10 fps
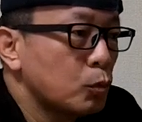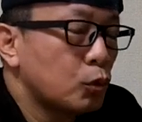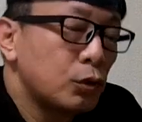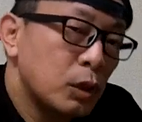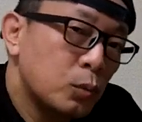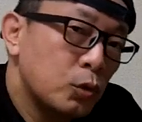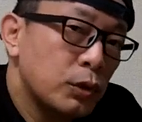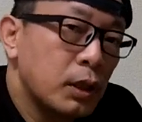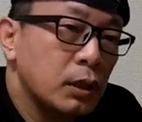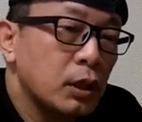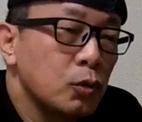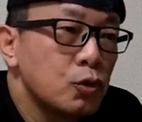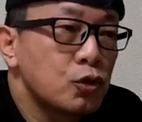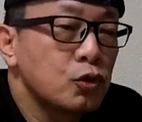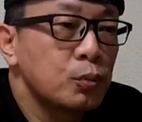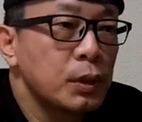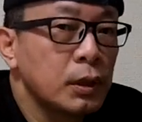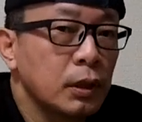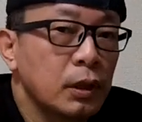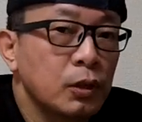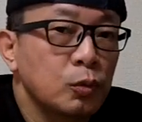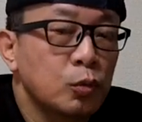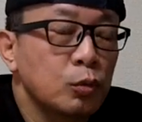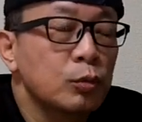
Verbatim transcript: うんこれはもう奈良県の宿命かなと思